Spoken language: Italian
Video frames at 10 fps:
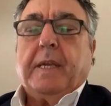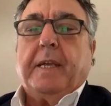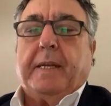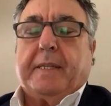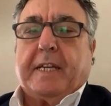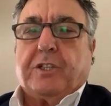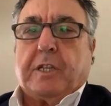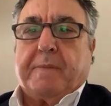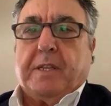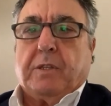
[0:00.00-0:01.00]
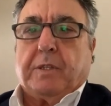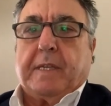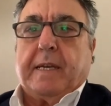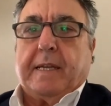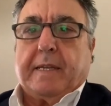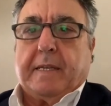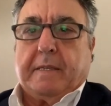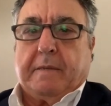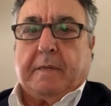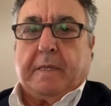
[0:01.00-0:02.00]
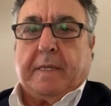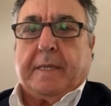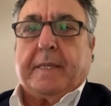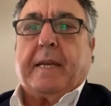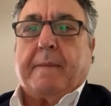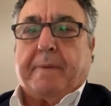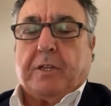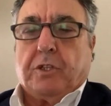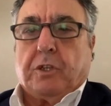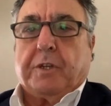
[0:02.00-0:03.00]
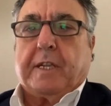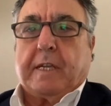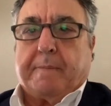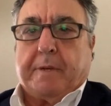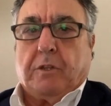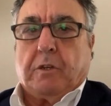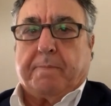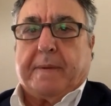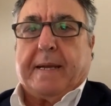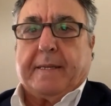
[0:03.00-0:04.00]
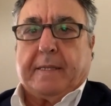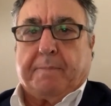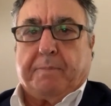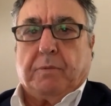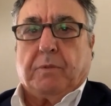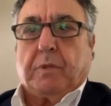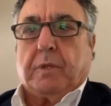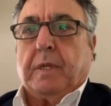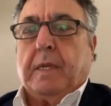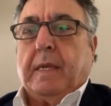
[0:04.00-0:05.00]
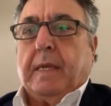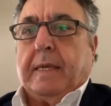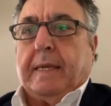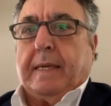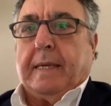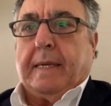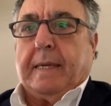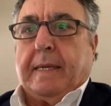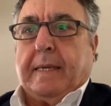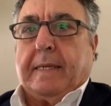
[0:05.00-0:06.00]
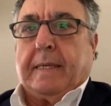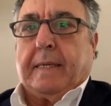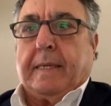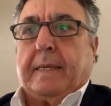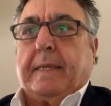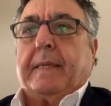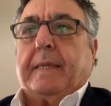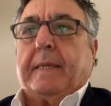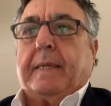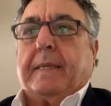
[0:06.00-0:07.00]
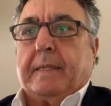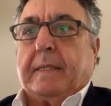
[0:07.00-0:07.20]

il tracciamento delle, eh, delle persone che prendono parte appunto eh,